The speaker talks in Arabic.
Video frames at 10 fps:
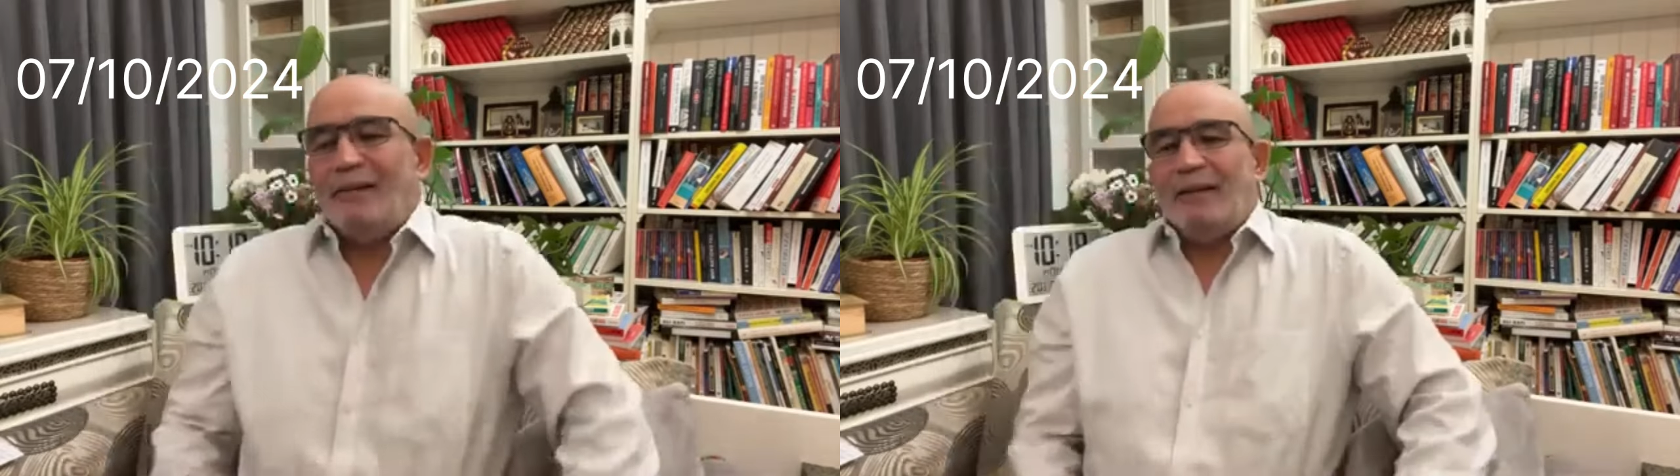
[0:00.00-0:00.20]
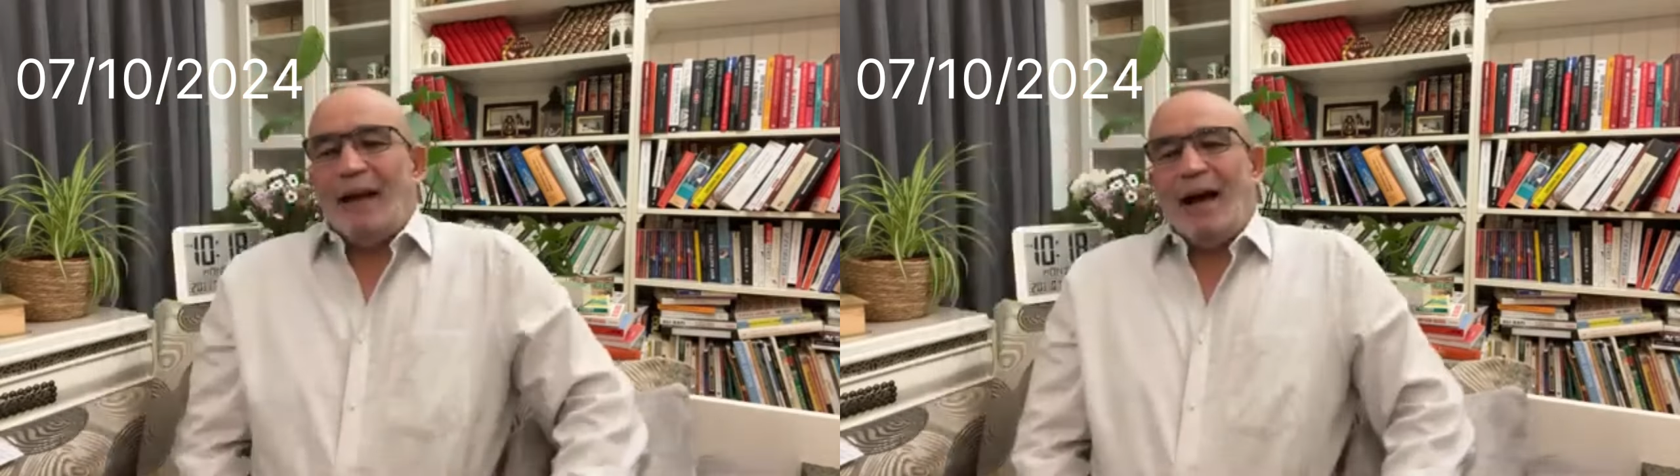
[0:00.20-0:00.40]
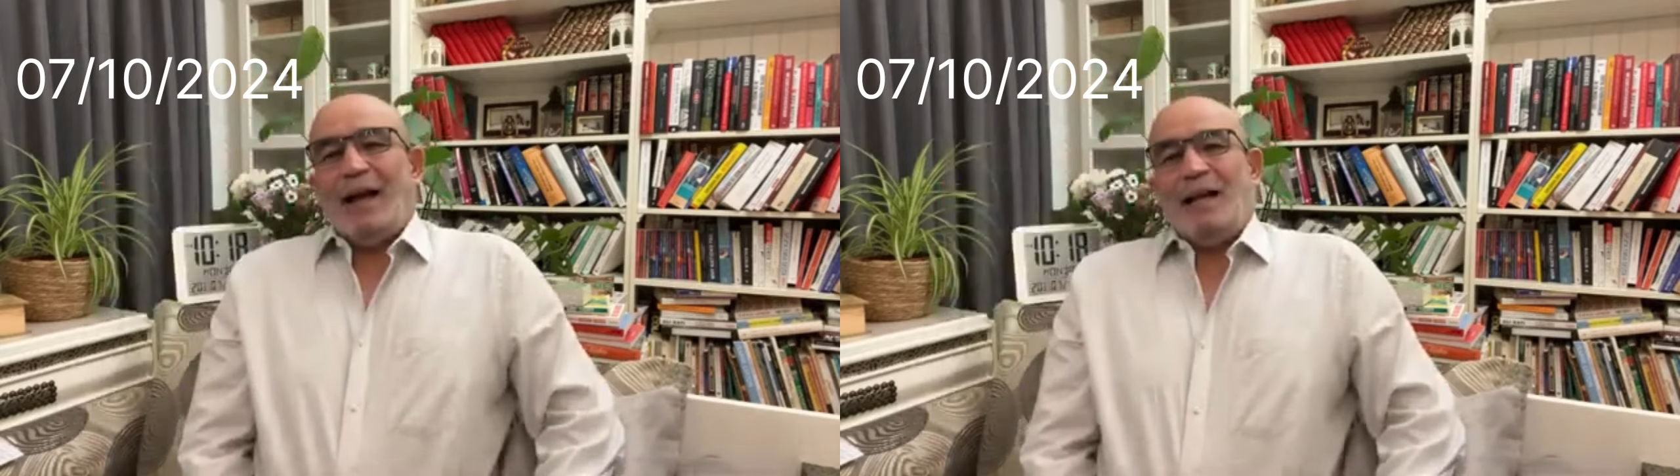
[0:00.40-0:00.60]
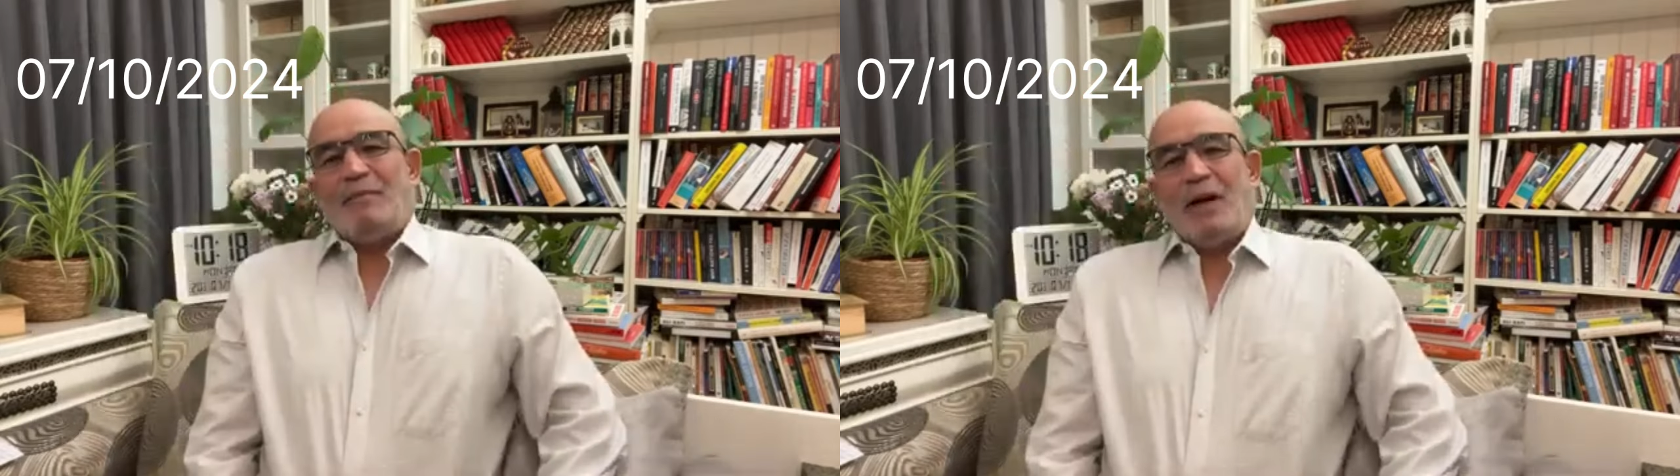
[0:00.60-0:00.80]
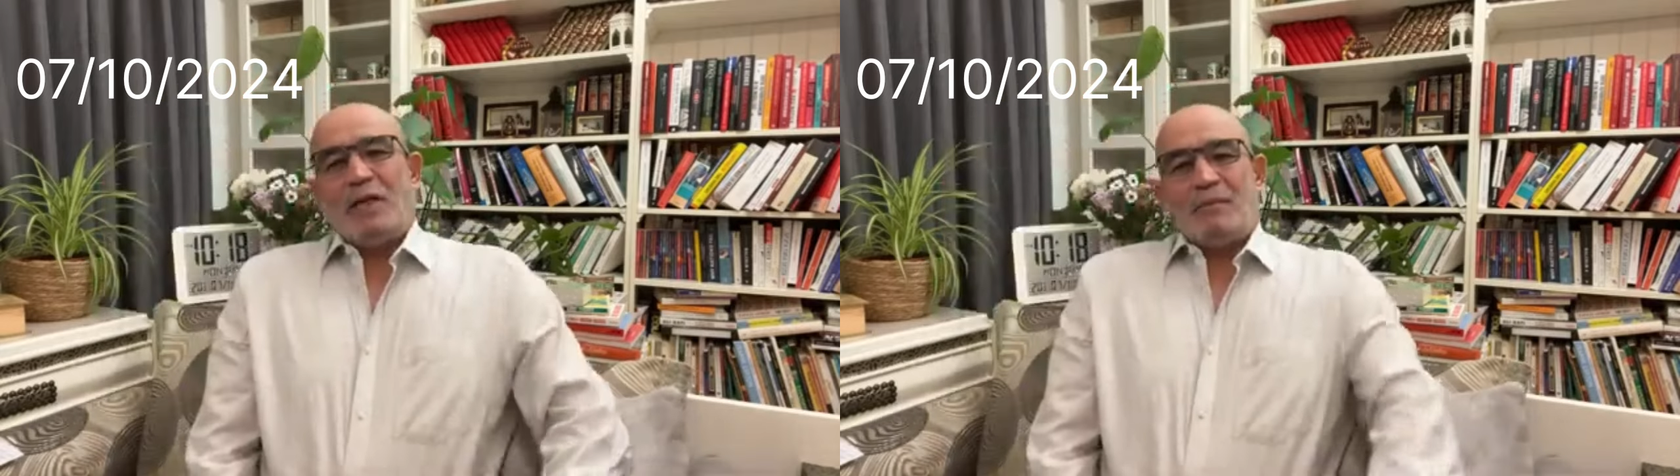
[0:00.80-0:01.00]
في
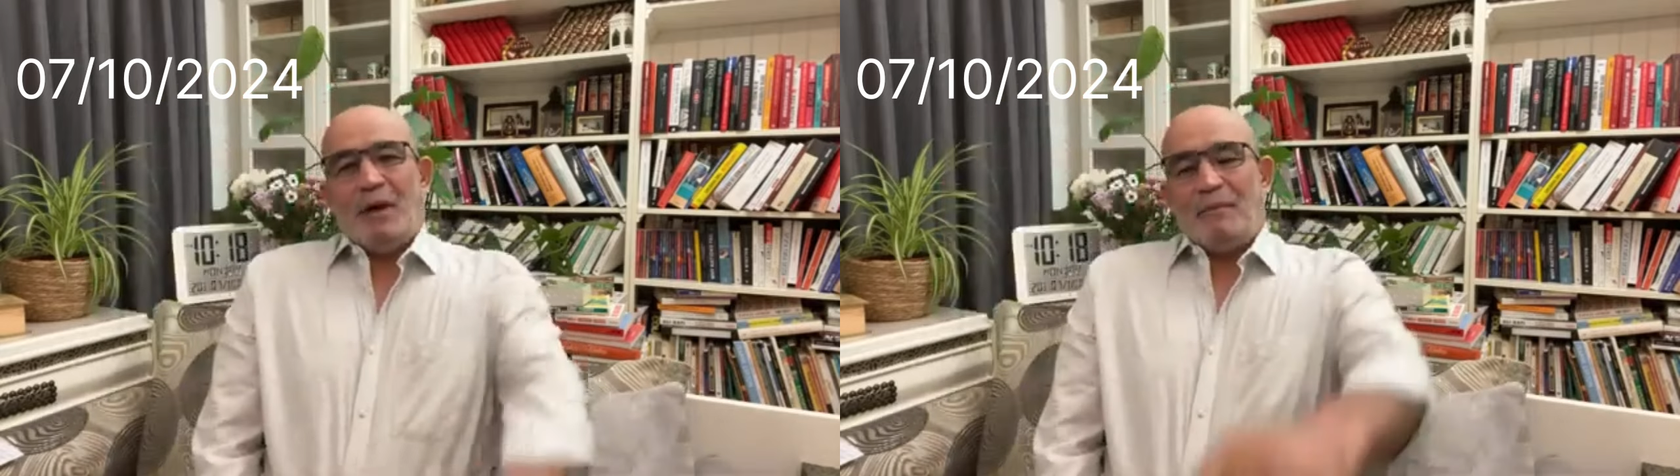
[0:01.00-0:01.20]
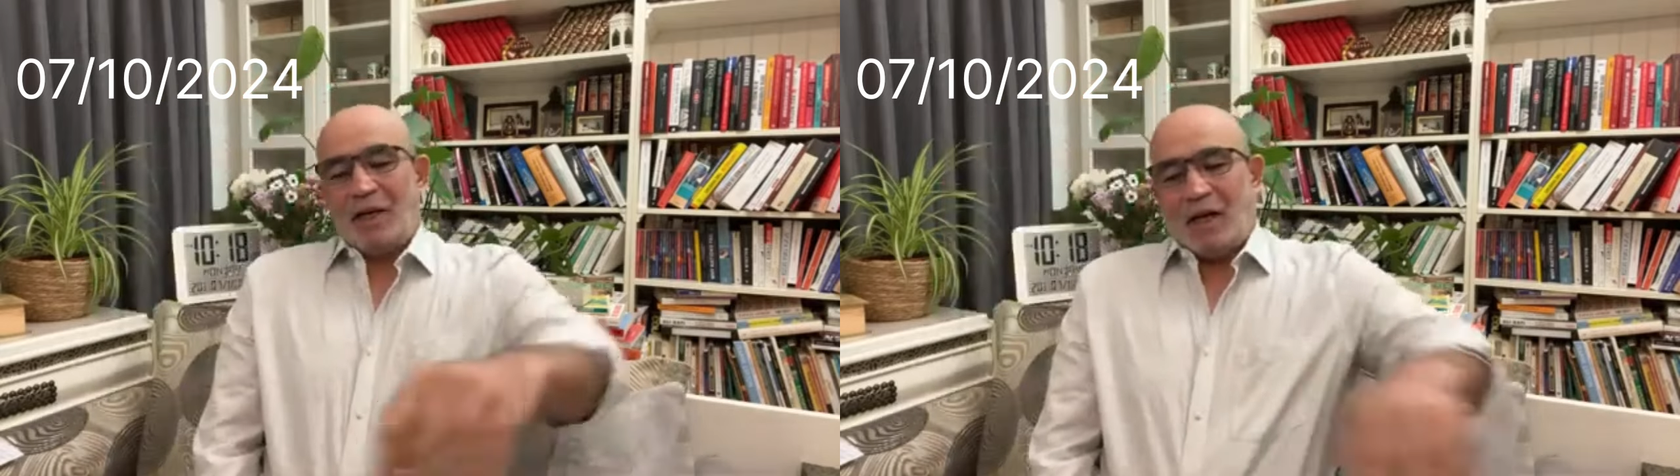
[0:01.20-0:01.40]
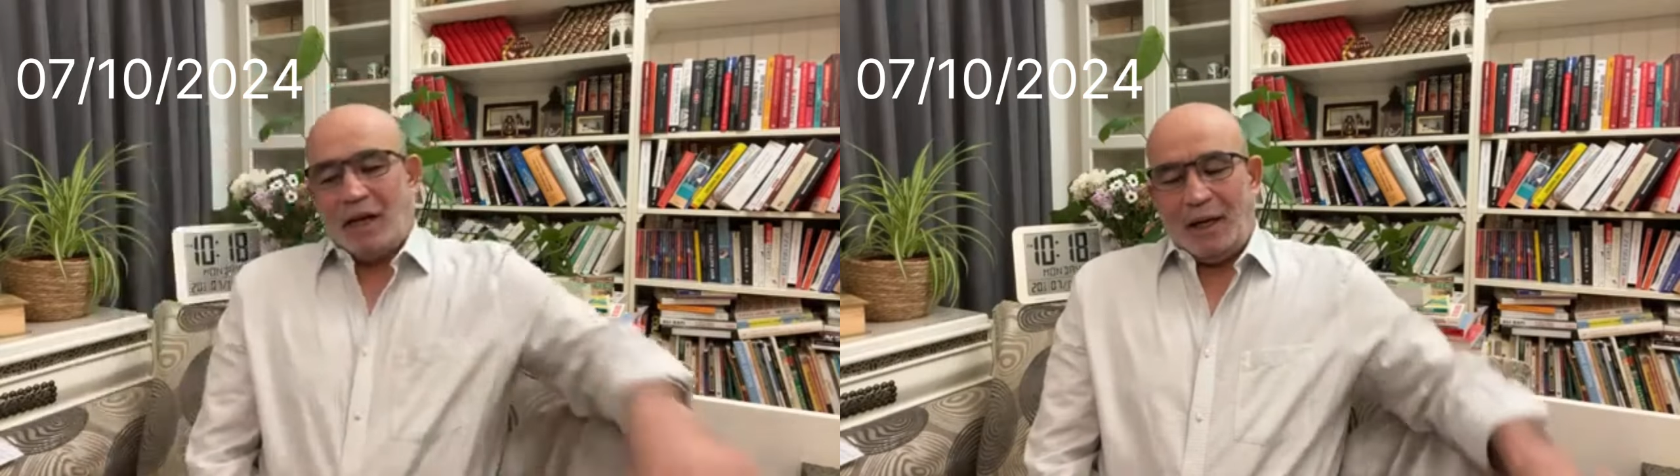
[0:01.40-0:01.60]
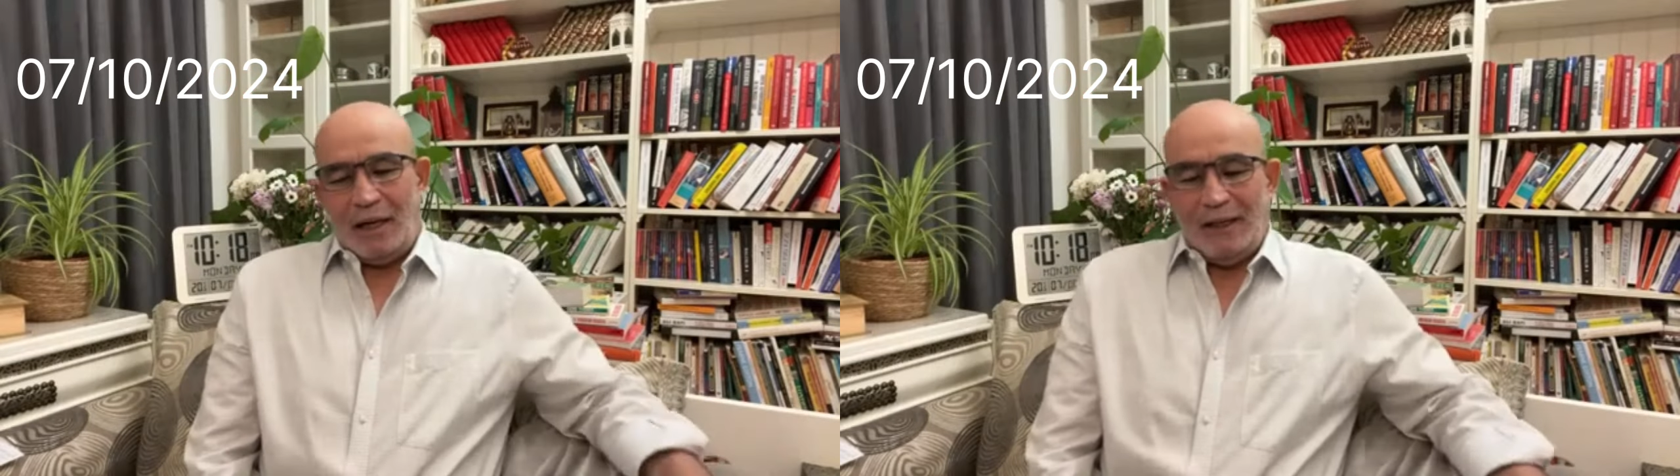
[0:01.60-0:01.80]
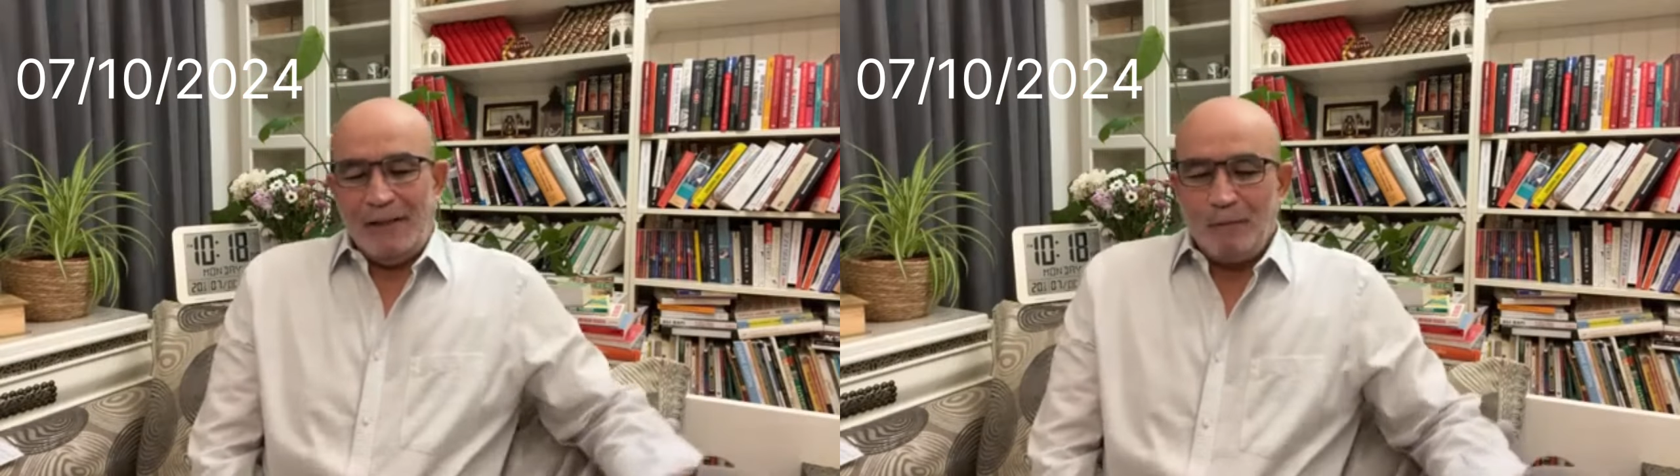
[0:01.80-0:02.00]
العالم أجمع بشر
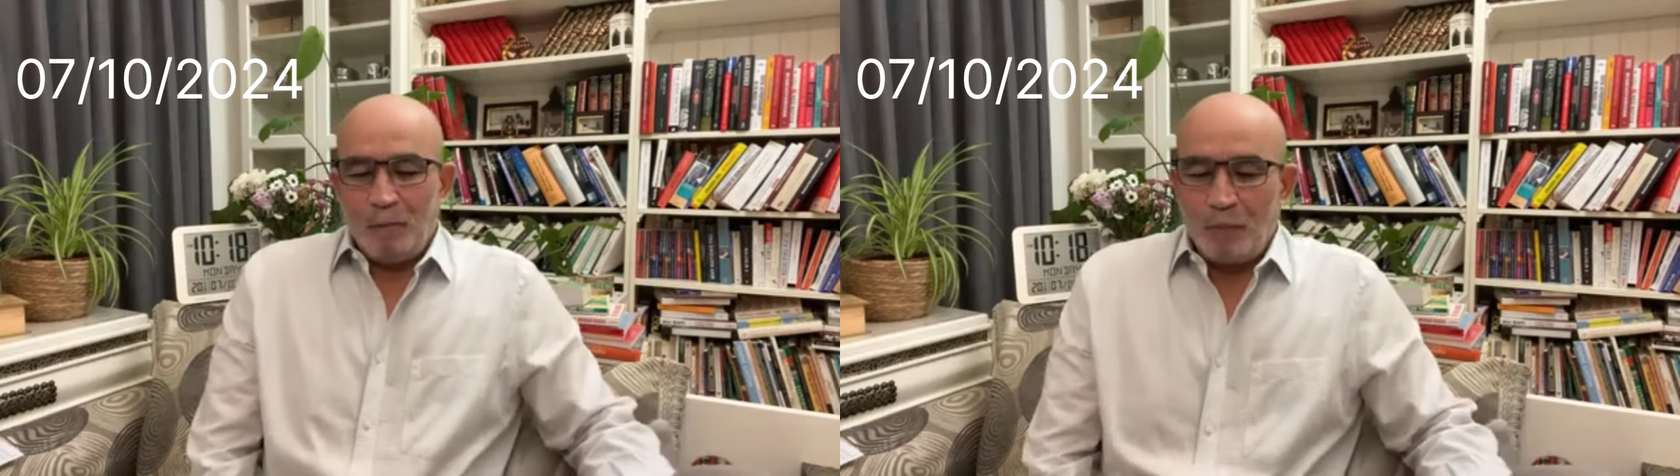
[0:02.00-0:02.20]
يعني